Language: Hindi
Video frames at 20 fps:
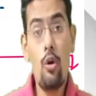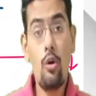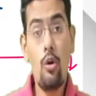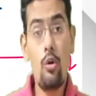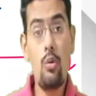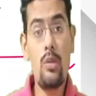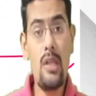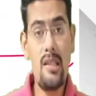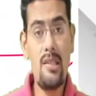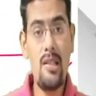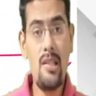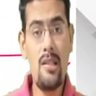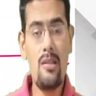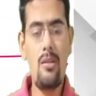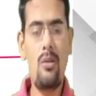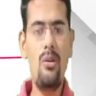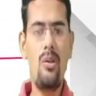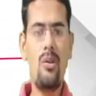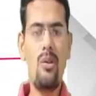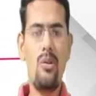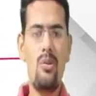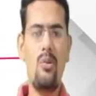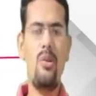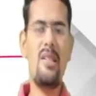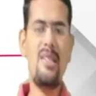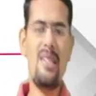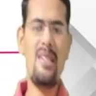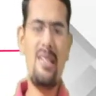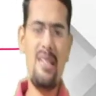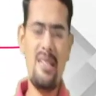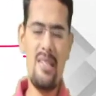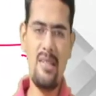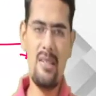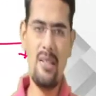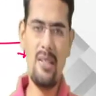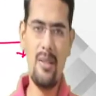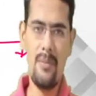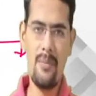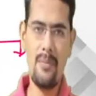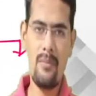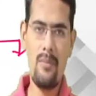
क्यों ज़्यादा चेंज ना हो क्योंकि इट्स अ नेसेसिटी